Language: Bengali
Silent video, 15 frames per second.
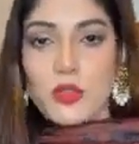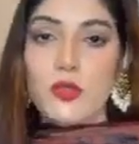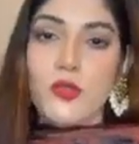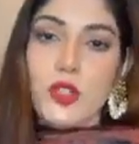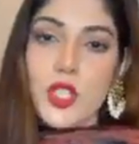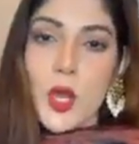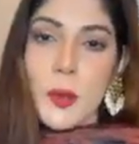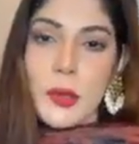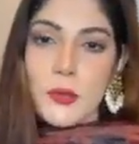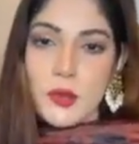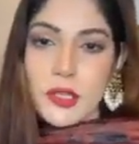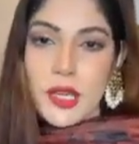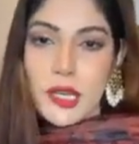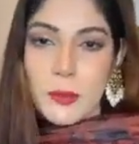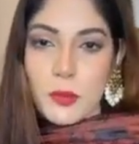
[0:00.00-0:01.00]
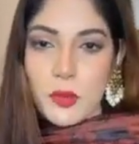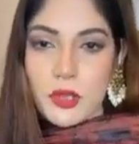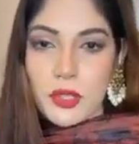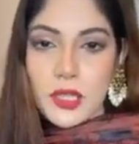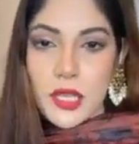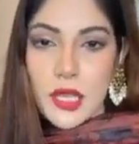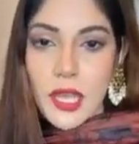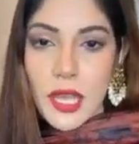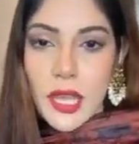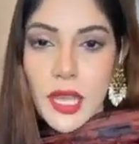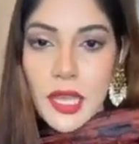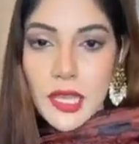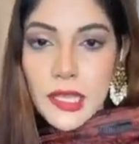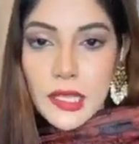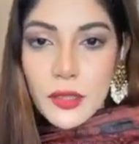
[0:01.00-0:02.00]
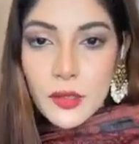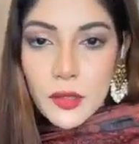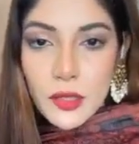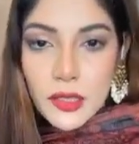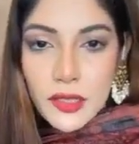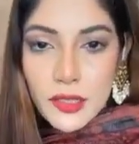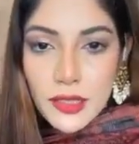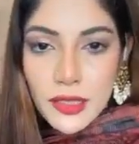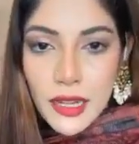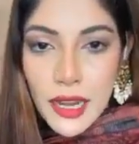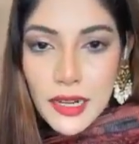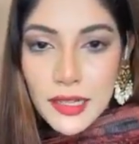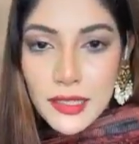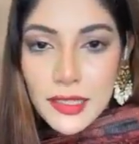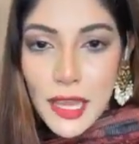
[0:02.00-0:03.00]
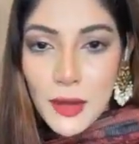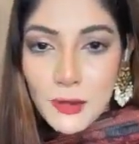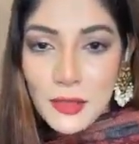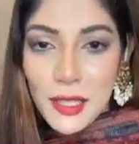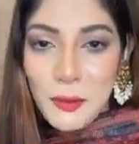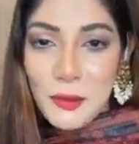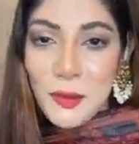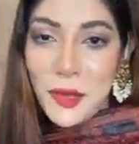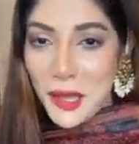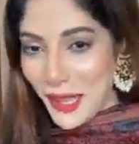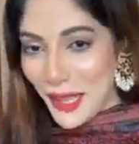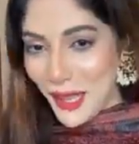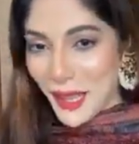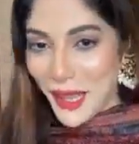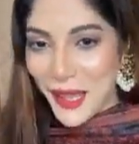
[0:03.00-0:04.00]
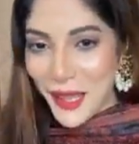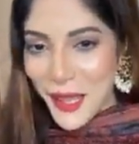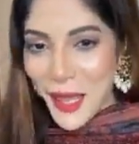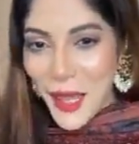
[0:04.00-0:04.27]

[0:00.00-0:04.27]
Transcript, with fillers: প্রচন্ড সবাই মন খারাপ করছে ইওর কারেন্ট হাউস আপু হ্যাঁ